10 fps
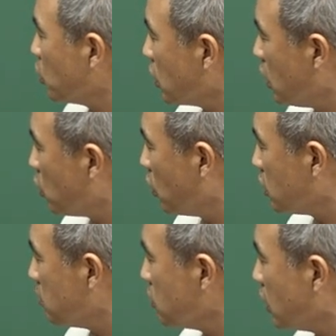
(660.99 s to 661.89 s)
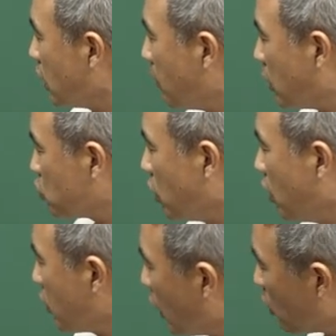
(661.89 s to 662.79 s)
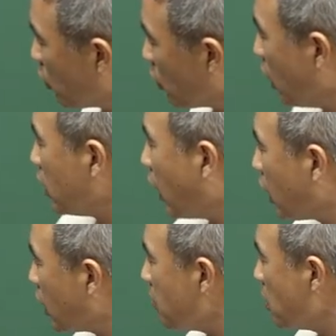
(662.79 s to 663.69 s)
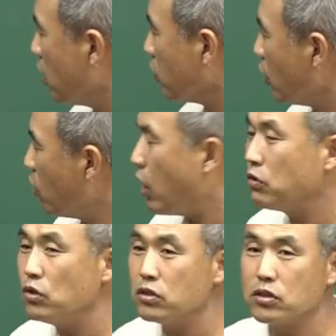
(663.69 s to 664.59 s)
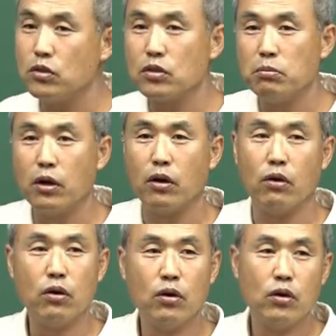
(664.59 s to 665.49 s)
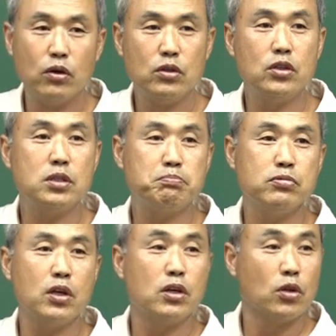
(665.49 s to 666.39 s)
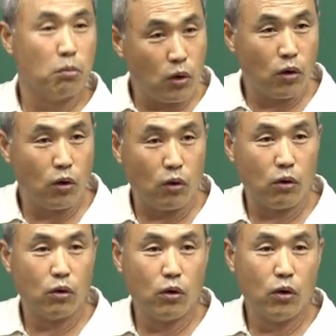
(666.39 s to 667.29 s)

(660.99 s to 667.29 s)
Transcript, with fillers: 여기서 7, 8문제는 내가 맞춰요 라고 얘기를 하면 확률적으로 뭐예요? 20분의 1이 넘어요.